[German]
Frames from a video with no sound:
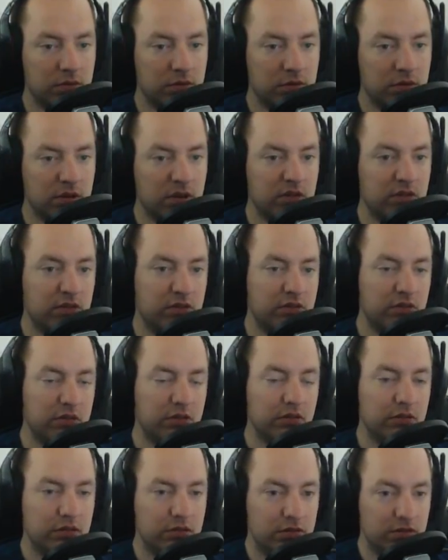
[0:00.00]
Ja, siehst du.
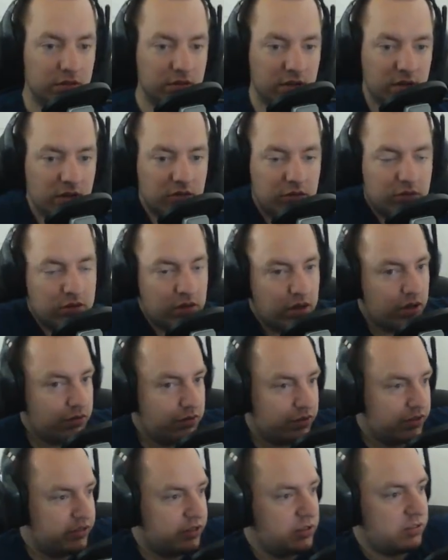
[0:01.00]
Dann hast du da deinen
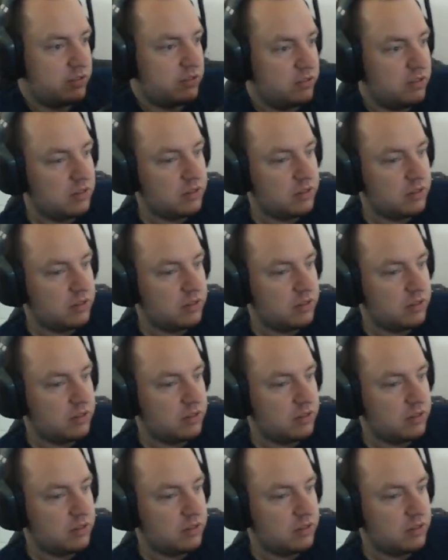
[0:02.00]
Versatz.